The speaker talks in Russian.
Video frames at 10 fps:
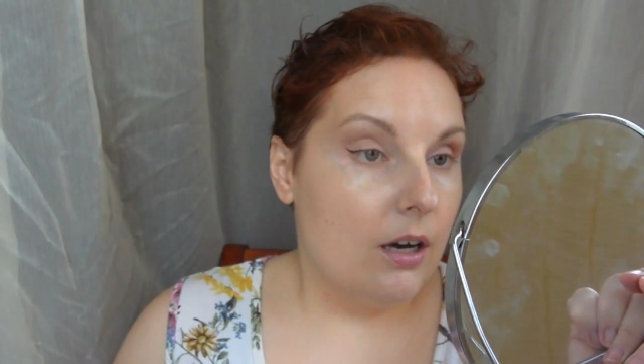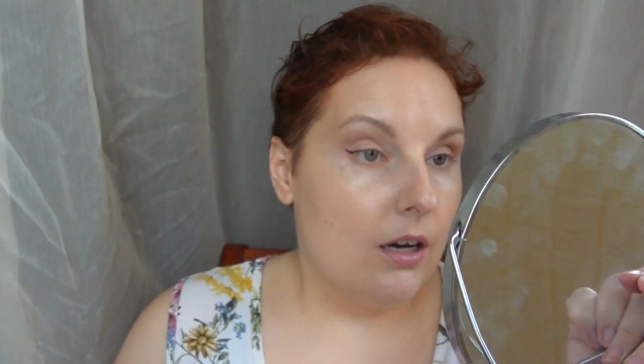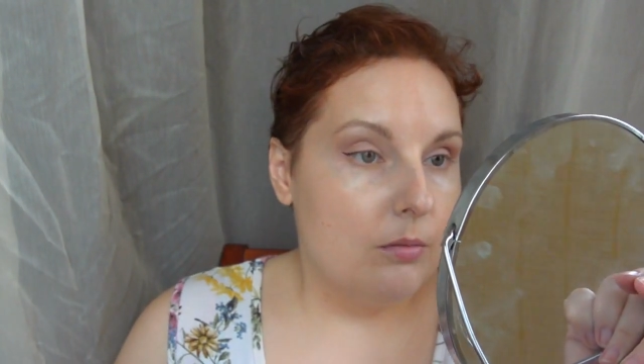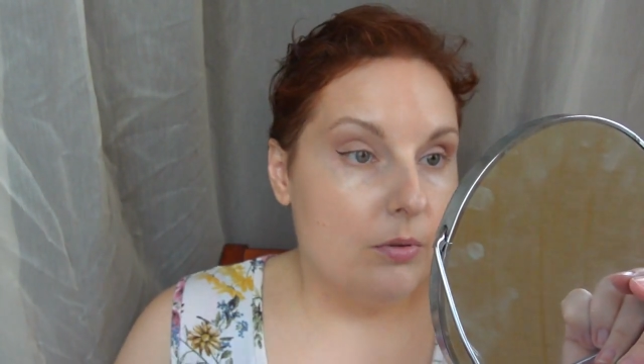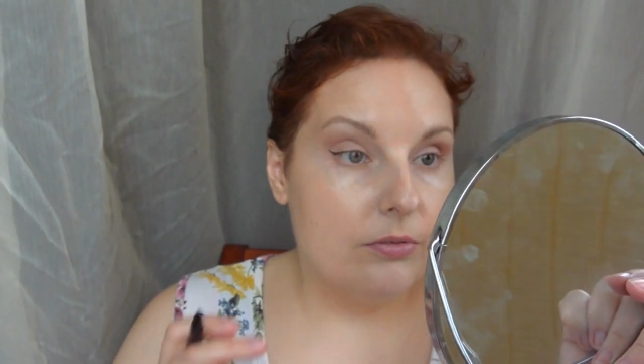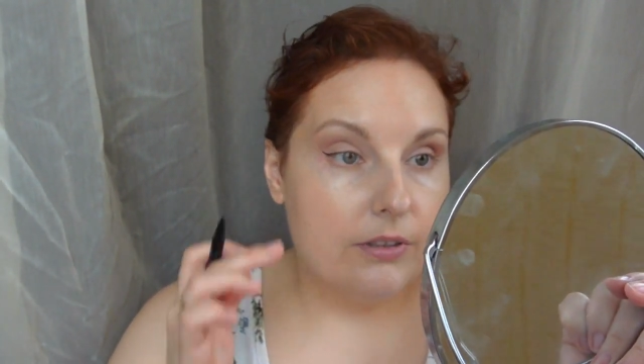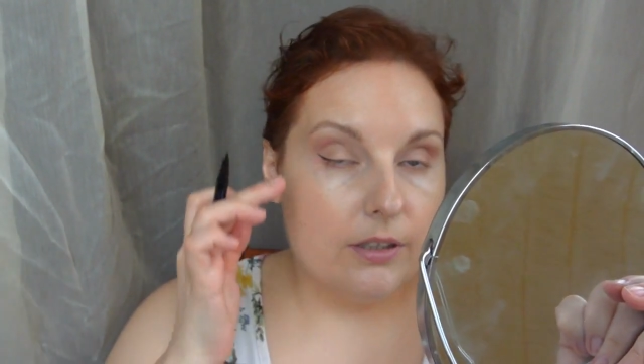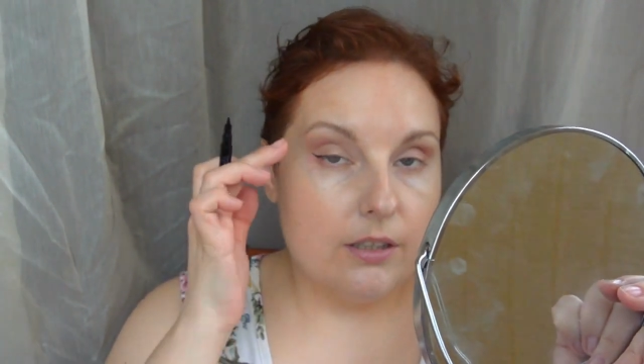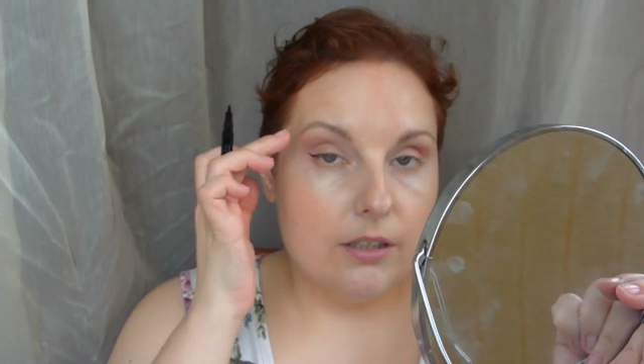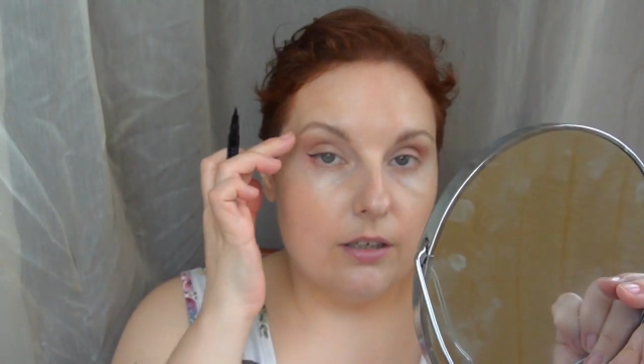как бы, вы
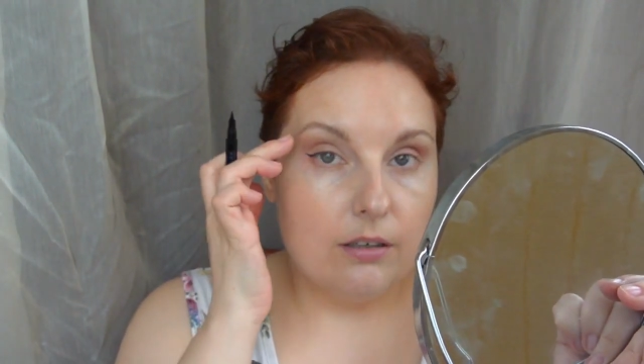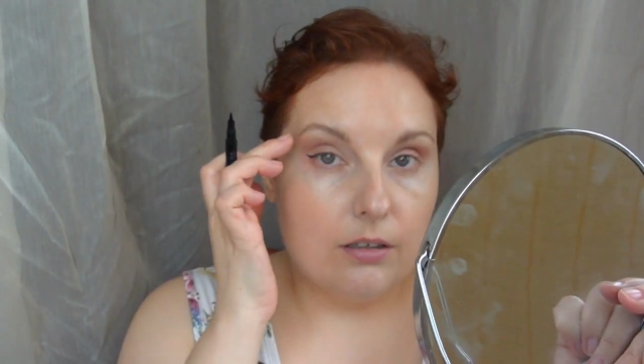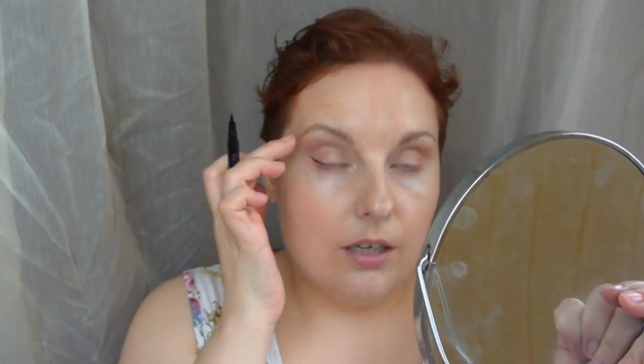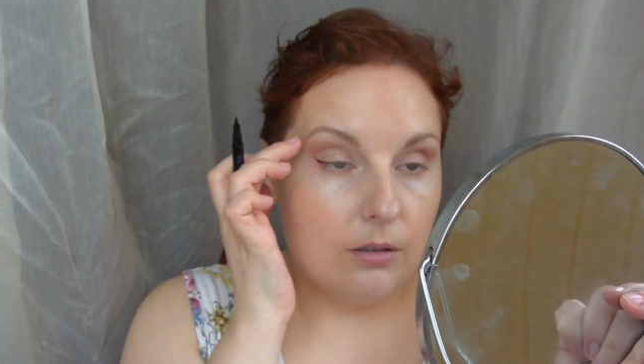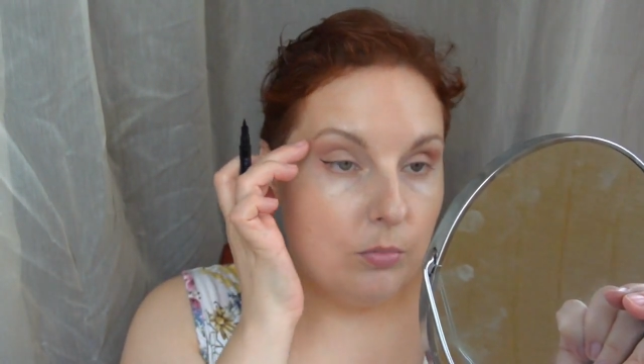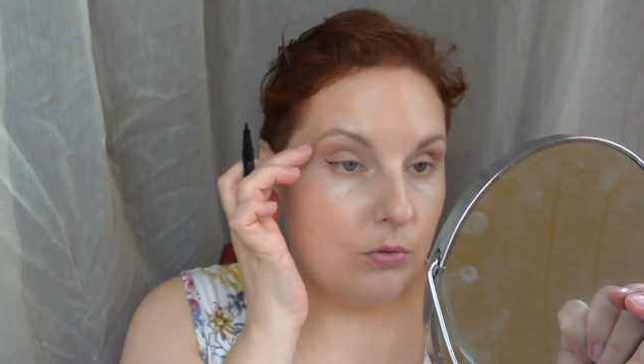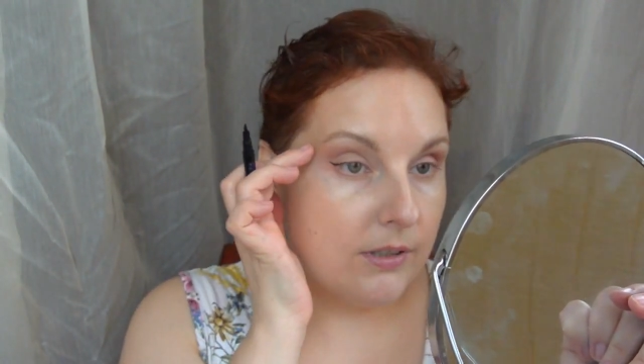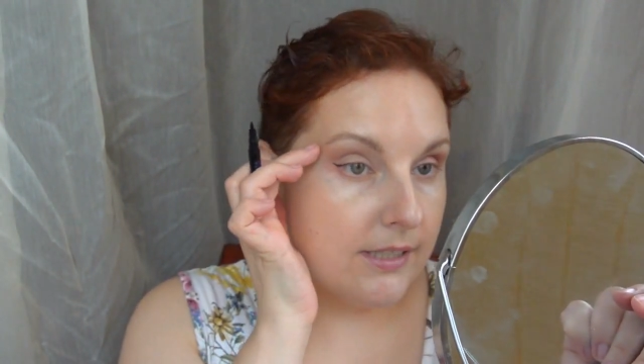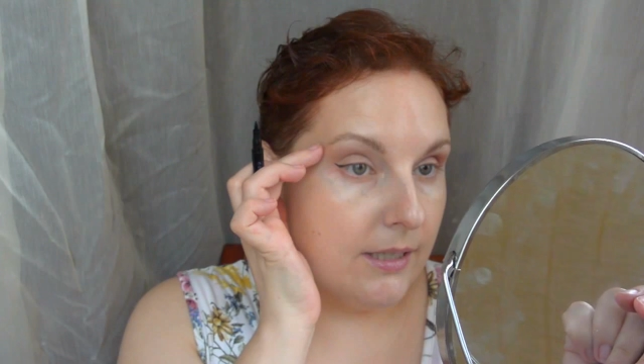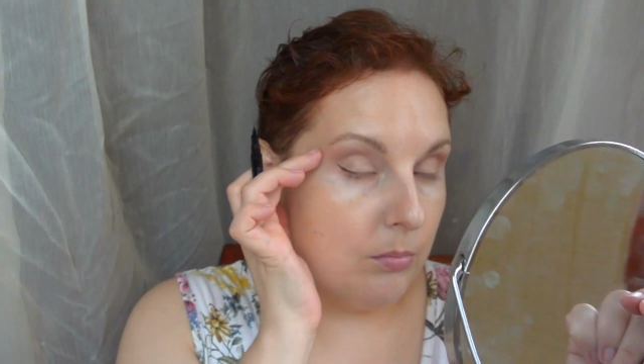не, как бы у
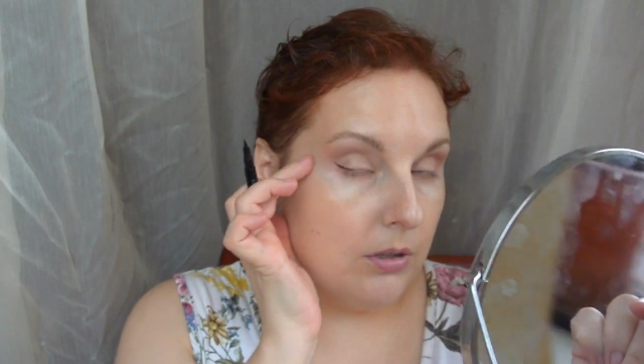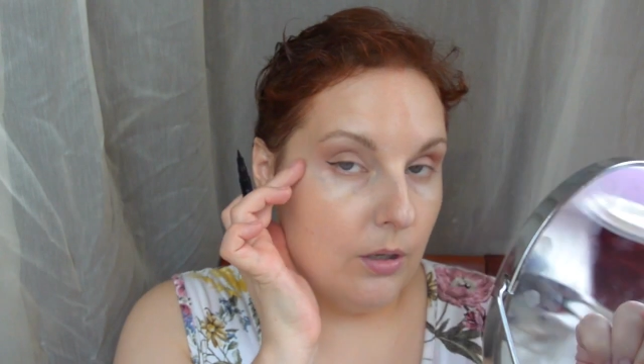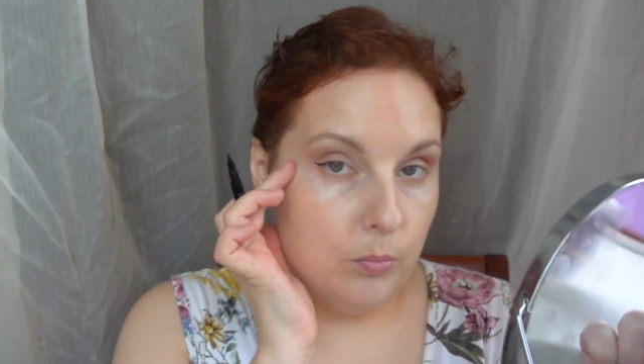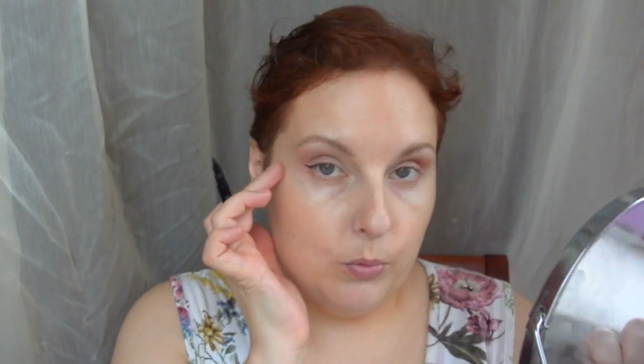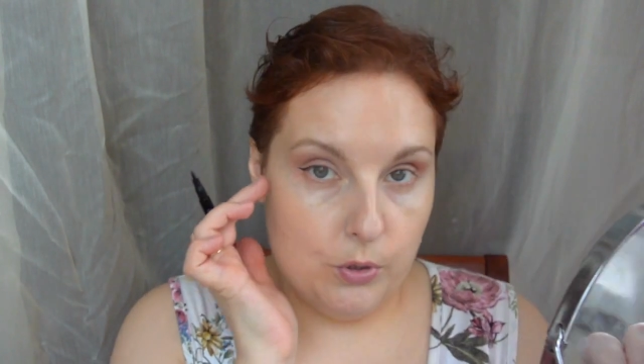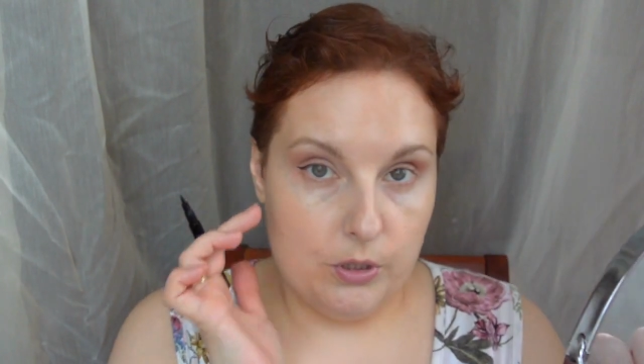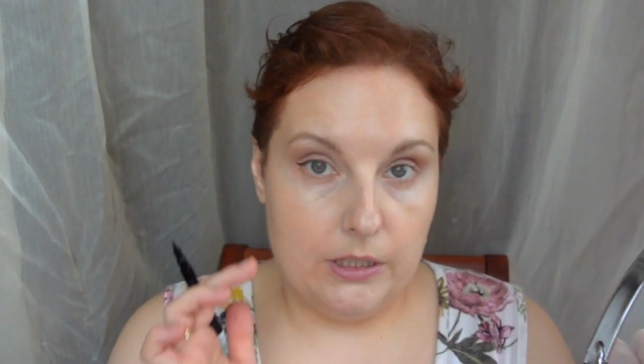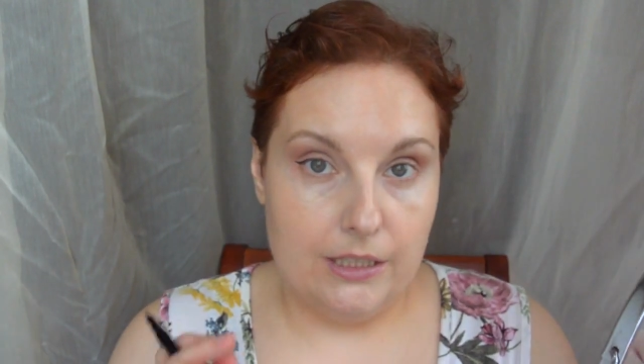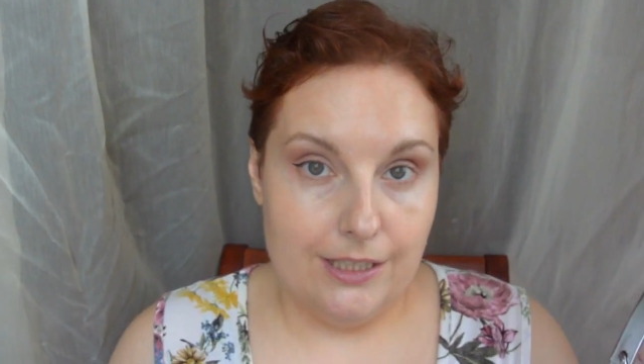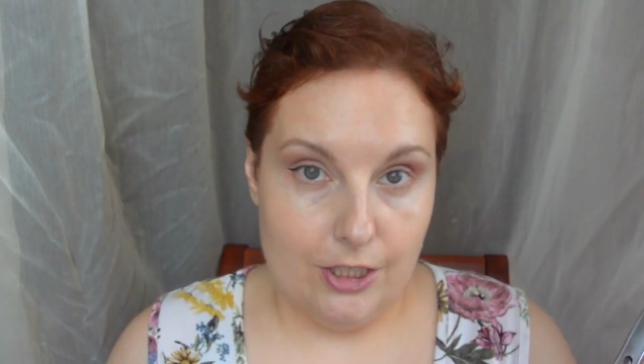вас не было
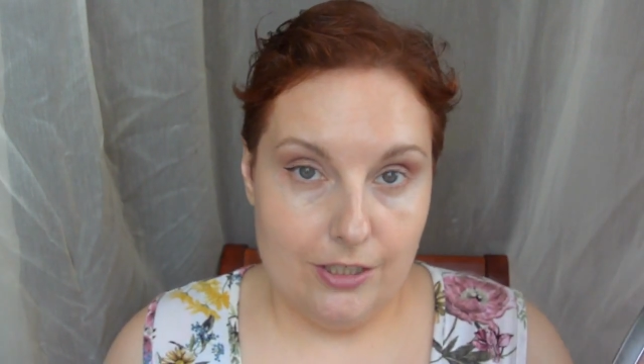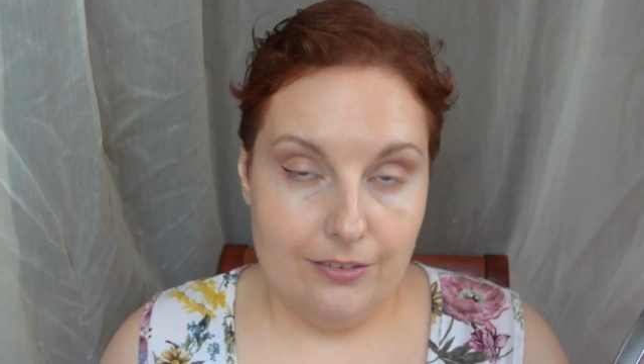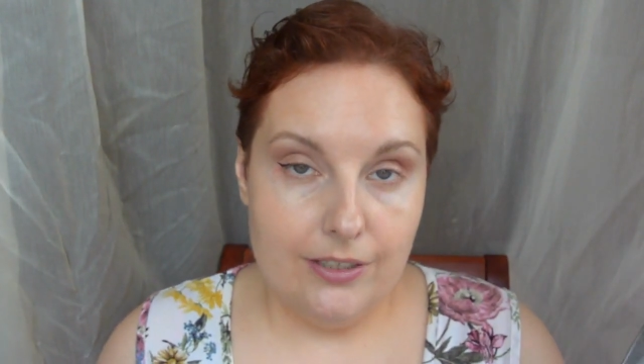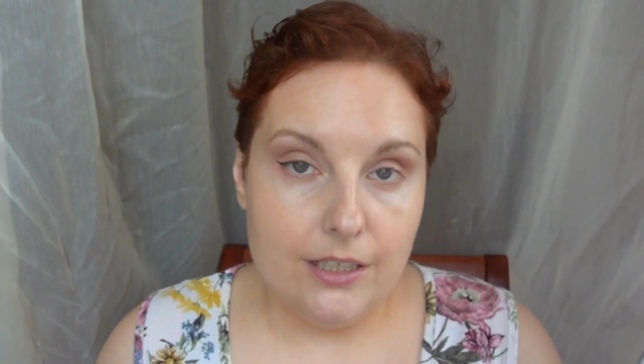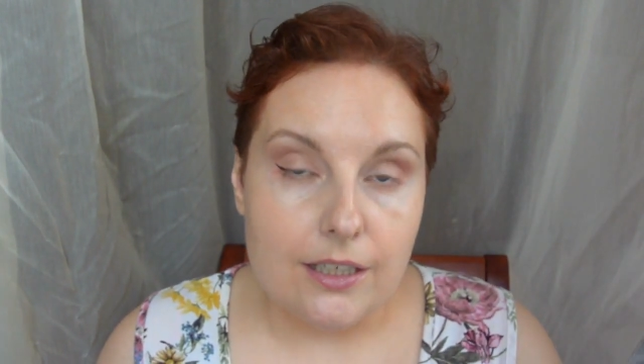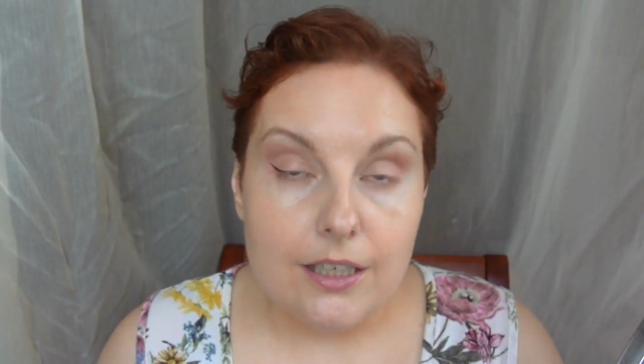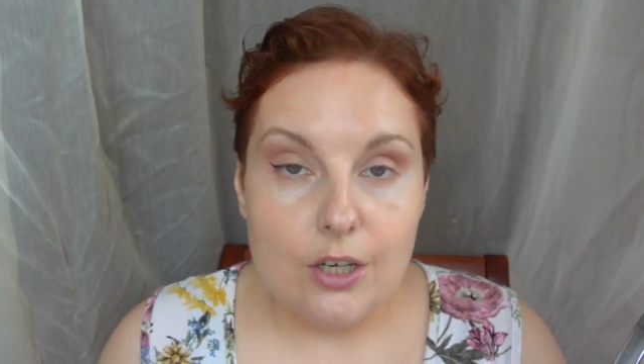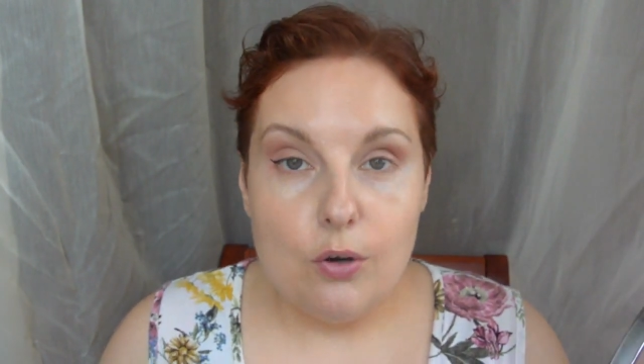опущено нижнее веко,